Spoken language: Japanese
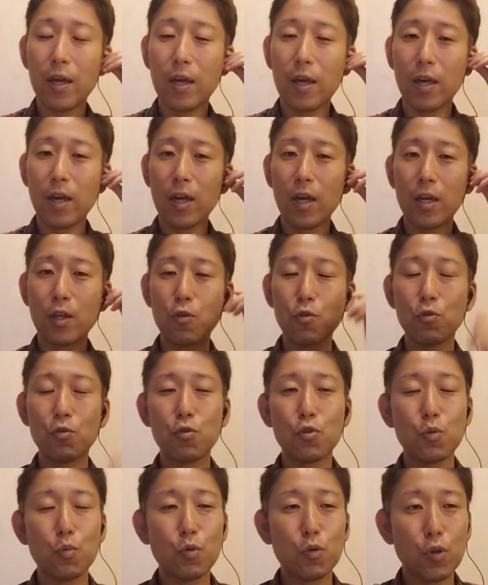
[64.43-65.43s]
えー、
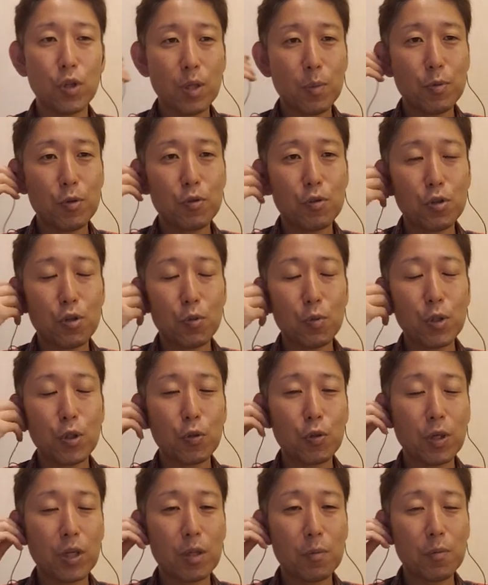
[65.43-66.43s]
YouTube のね
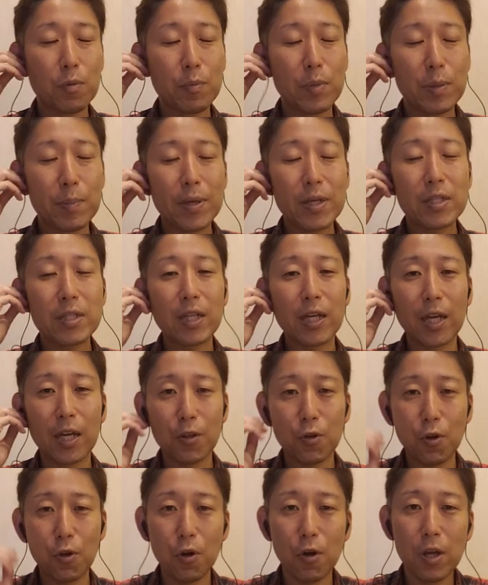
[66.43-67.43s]
ミュージックビデオとかでも見ましたけ
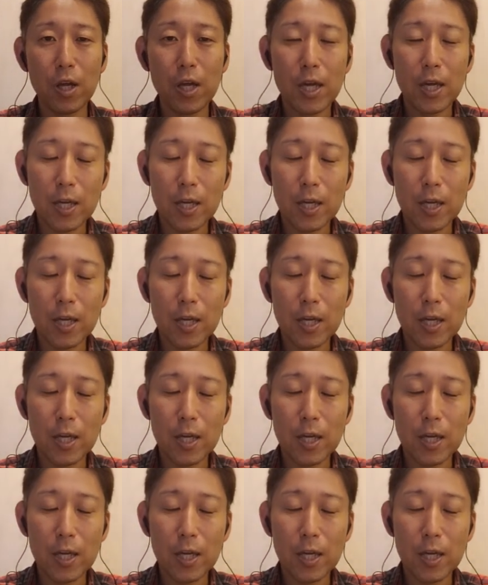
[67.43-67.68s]
ど